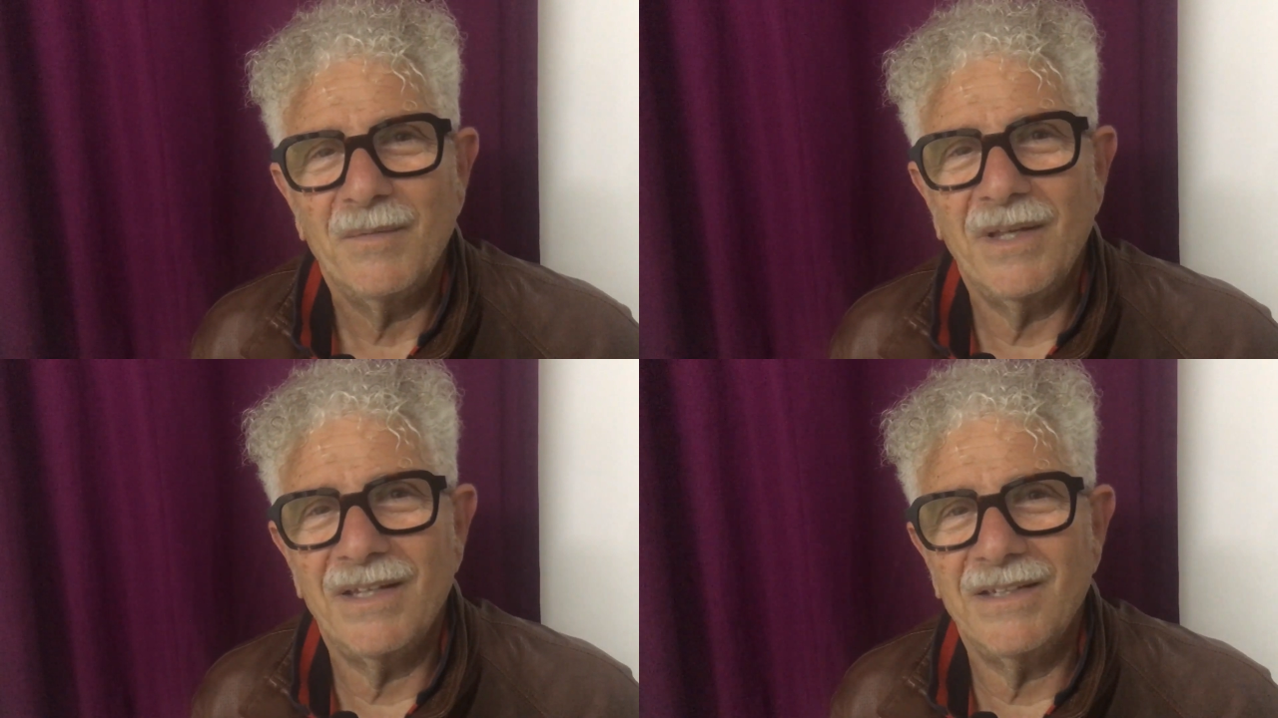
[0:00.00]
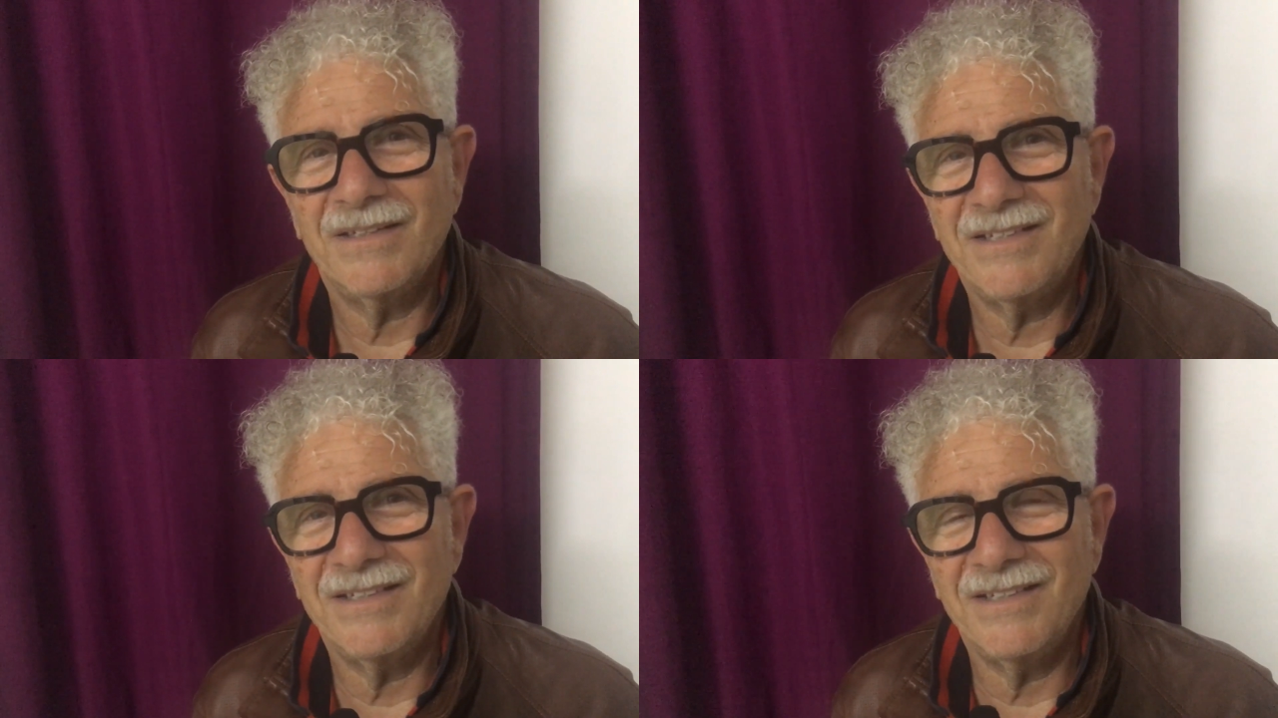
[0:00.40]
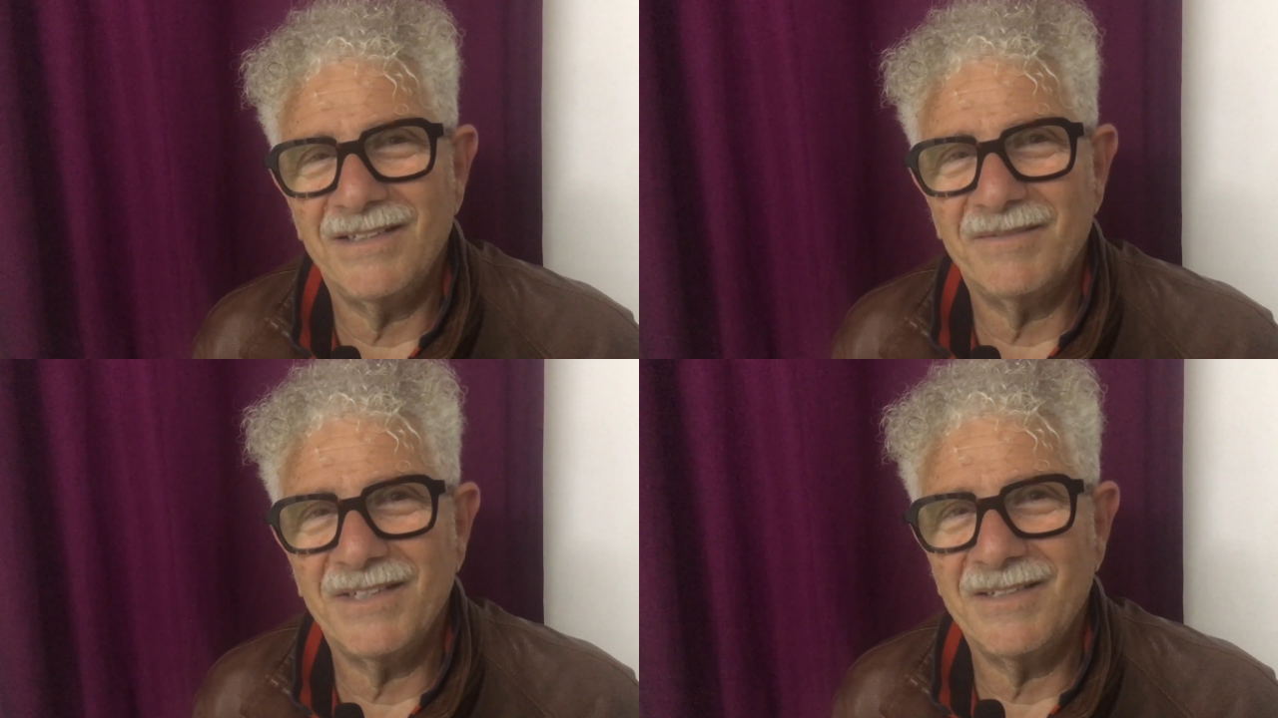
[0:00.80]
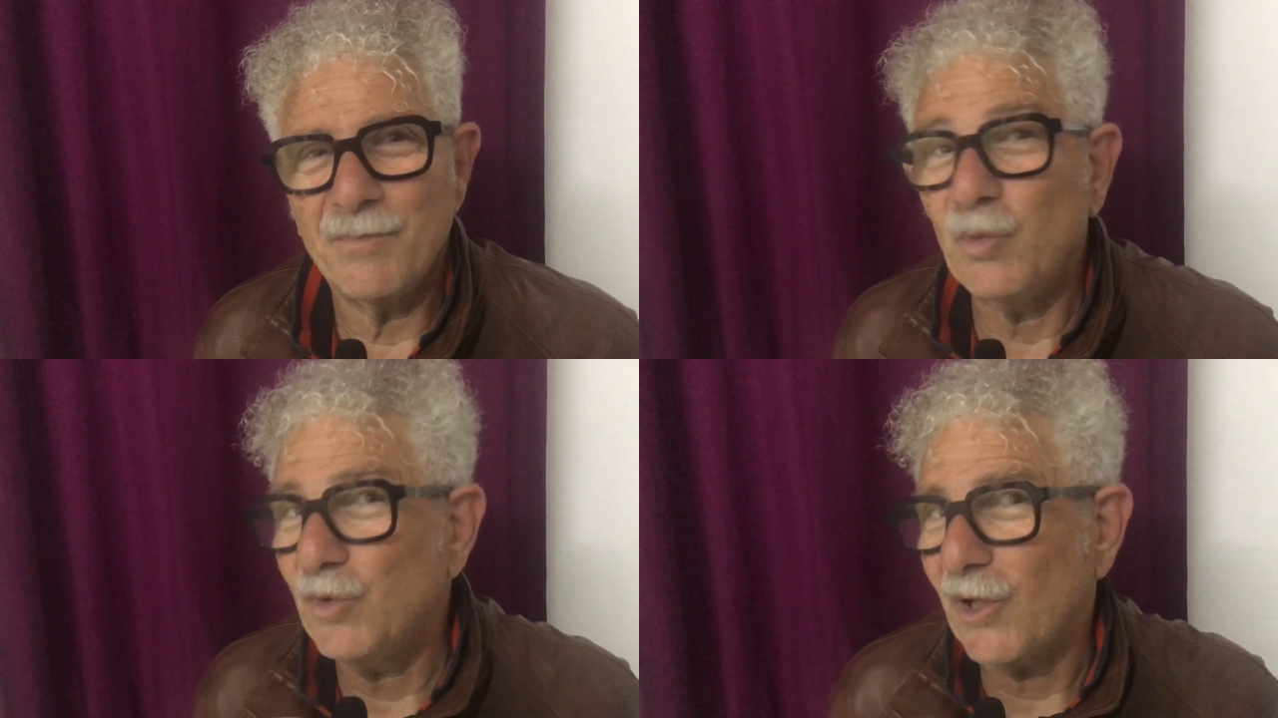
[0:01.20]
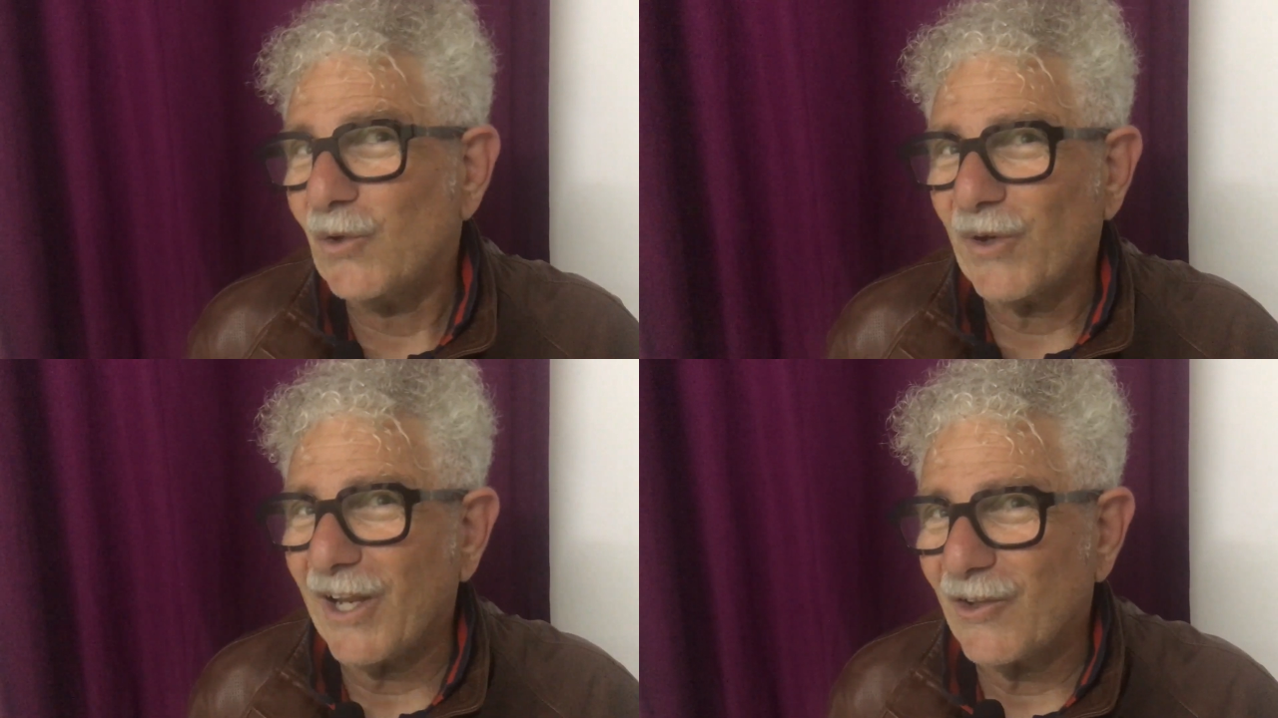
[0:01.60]
Eh, cioè, punta
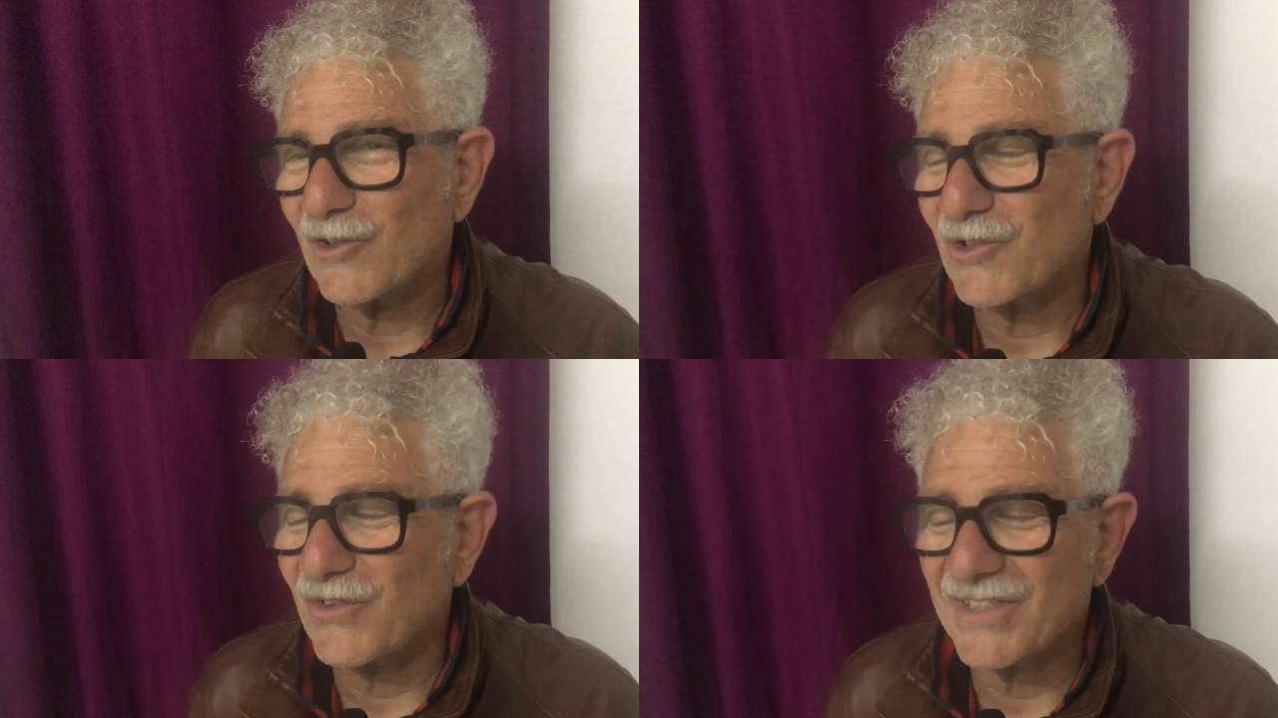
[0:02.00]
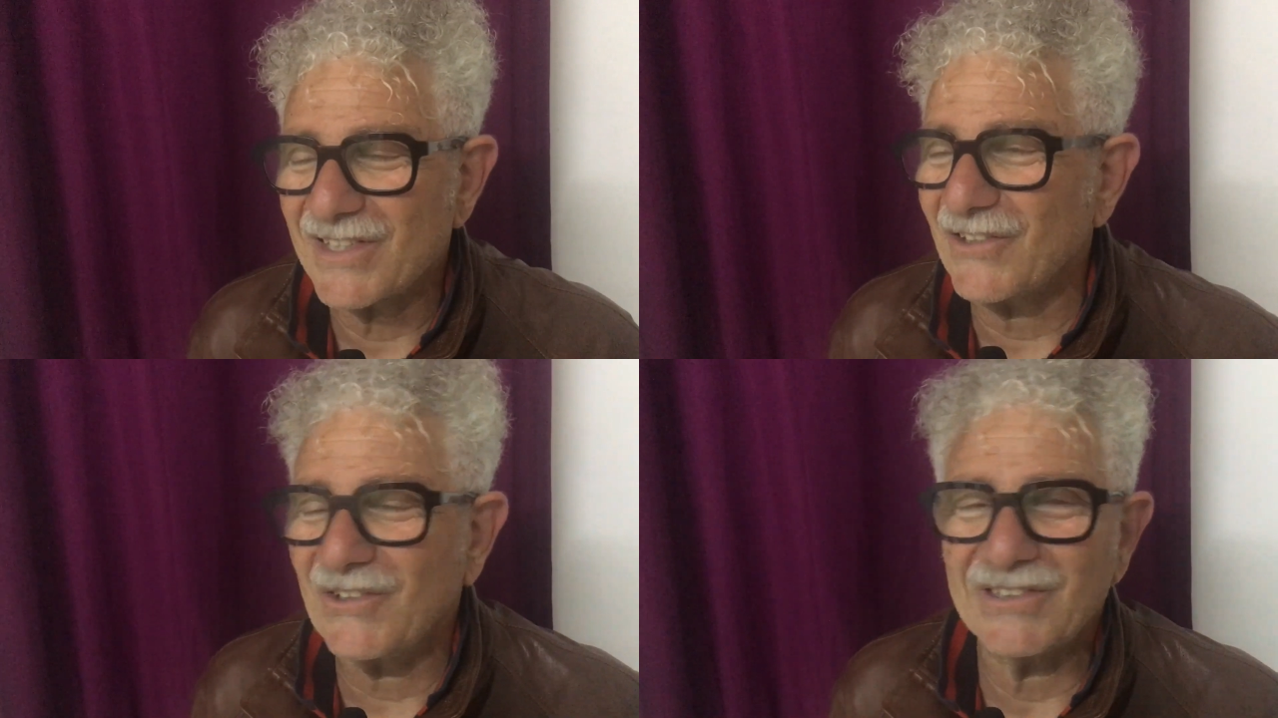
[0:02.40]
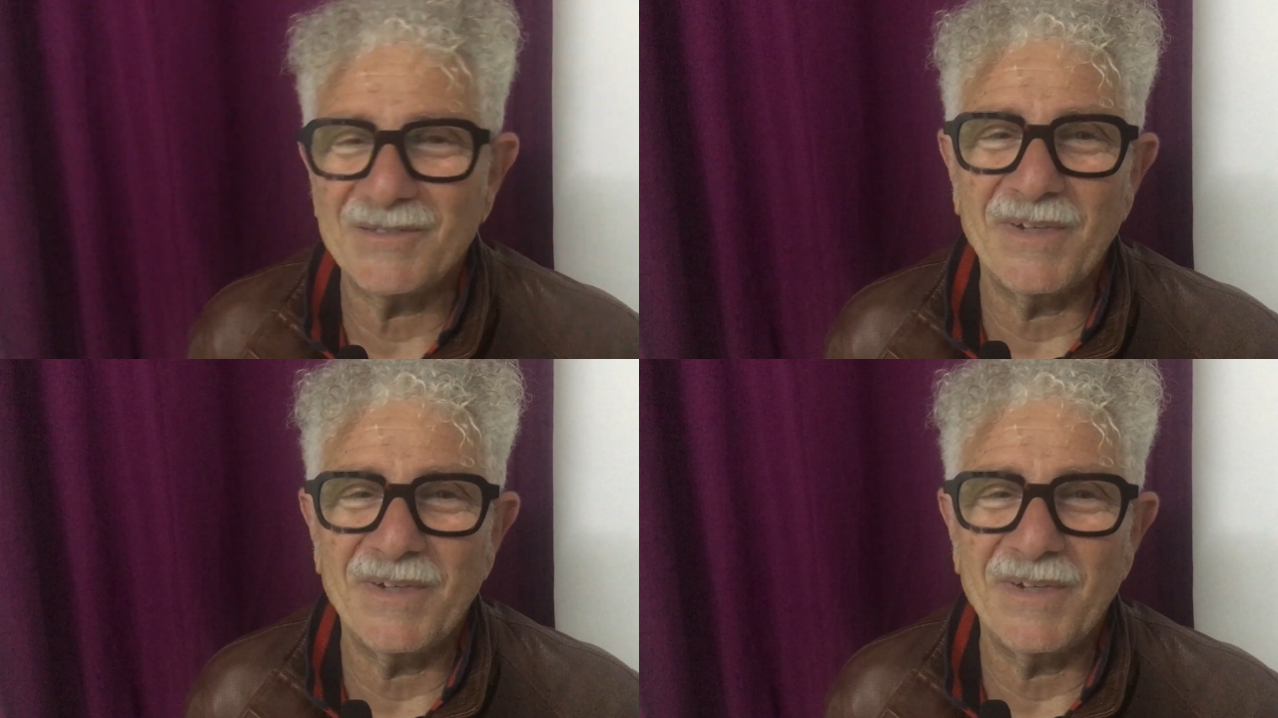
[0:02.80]
l'orecchio su questa cosa,